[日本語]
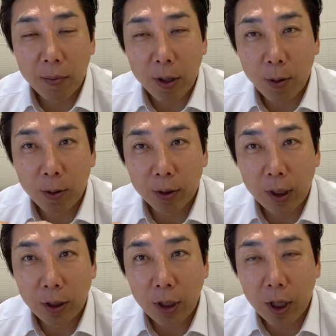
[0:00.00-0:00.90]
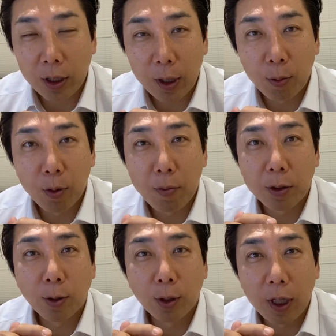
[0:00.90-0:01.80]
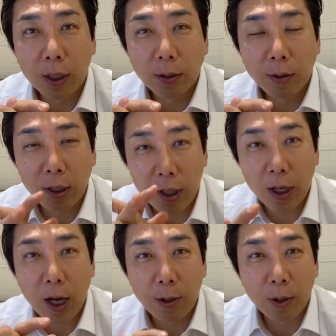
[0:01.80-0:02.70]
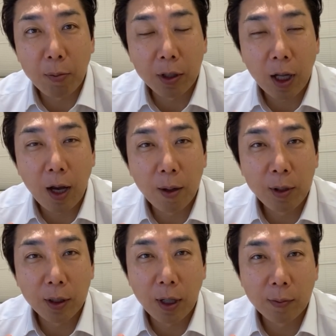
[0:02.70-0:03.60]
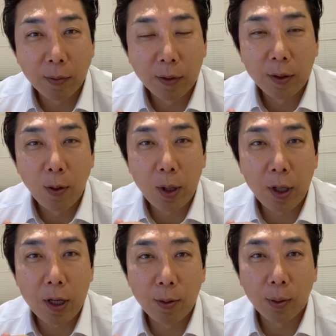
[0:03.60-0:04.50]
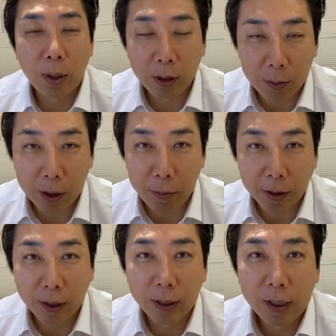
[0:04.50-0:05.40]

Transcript: 勉強させていただきたいと思いますので是非会場でまた皆さんお会いできるのを楽しみにしてます、